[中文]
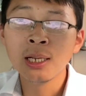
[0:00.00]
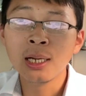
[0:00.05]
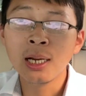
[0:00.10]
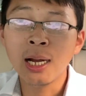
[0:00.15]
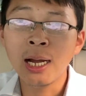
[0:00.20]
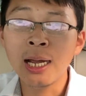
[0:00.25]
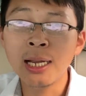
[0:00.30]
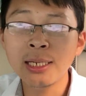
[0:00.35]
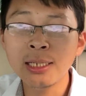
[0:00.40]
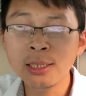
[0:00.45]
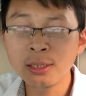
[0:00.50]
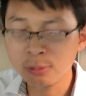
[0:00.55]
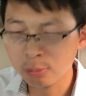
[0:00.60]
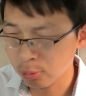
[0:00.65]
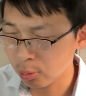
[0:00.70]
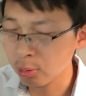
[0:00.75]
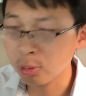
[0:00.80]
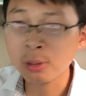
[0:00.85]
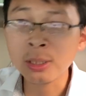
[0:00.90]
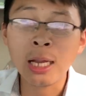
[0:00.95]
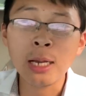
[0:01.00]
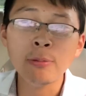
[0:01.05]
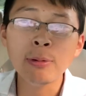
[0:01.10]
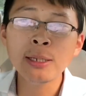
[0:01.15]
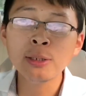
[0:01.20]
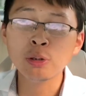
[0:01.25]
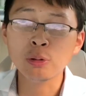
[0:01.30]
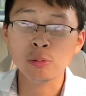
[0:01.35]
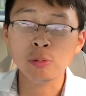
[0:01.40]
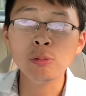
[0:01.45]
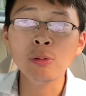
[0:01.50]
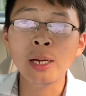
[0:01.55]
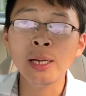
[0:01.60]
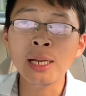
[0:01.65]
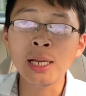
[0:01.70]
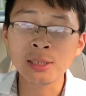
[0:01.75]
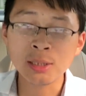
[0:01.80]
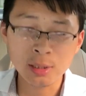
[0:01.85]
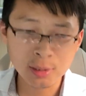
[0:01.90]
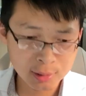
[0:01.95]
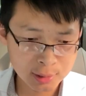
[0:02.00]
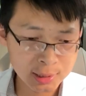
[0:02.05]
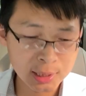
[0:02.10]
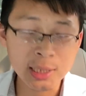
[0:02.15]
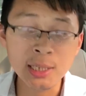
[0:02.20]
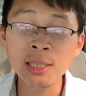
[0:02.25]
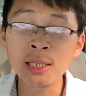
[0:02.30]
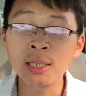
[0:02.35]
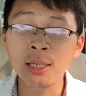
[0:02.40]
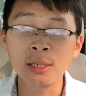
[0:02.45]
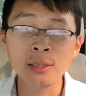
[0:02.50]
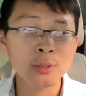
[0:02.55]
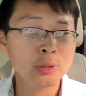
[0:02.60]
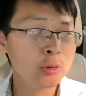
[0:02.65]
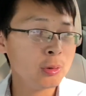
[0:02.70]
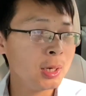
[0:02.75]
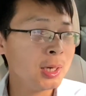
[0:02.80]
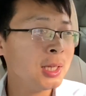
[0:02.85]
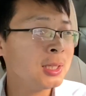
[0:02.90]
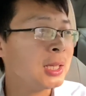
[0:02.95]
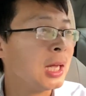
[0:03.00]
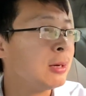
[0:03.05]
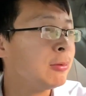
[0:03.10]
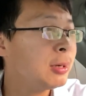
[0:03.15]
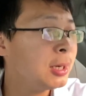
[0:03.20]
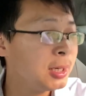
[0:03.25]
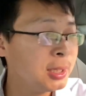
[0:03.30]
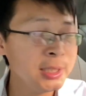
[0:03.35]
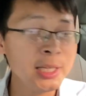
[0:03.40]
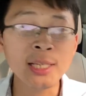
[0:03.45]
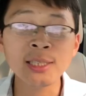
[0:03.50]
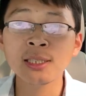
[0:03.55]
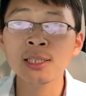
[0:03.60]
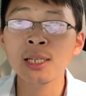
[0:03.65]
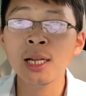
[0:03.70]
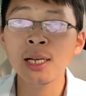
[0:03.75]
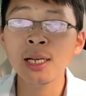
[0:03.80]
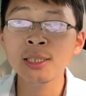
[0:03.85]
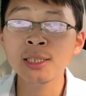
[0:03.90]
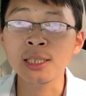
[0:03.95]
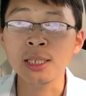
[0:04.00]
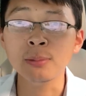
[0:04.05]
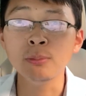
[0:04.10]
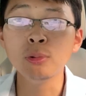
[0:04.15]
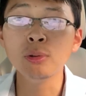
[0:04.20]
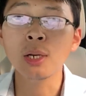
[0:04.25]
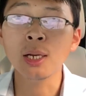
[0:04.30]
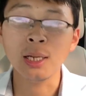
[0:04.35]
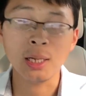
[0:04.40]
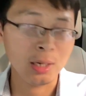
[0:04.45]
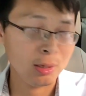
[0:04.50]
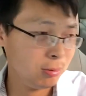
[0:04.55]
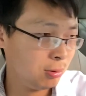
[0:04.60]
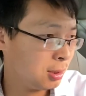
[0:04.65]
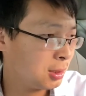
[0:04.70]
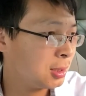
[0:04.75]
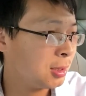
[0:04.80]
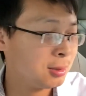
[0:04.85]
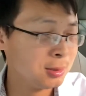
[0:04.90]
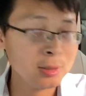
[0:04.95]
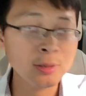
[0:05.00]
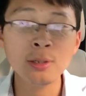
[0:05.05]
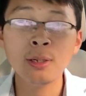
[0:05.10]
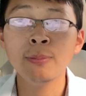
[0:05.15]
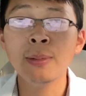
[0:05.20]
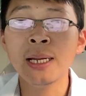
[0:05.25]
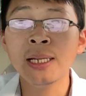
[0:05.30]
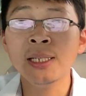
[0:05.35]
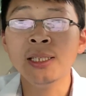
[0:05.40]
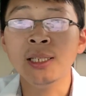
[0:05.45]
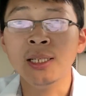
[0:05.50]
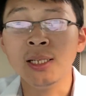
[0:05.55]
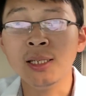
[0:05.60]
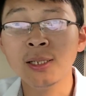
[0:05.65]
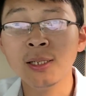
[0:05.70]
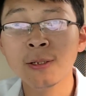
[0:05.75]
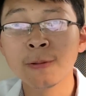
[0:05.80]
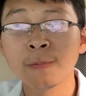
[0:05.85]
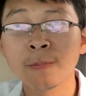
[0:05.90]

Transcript: 还一台湾许多人呐，真的是意淫，就跟那台湾的电视台的节目的呢，我操，就他妈意淫！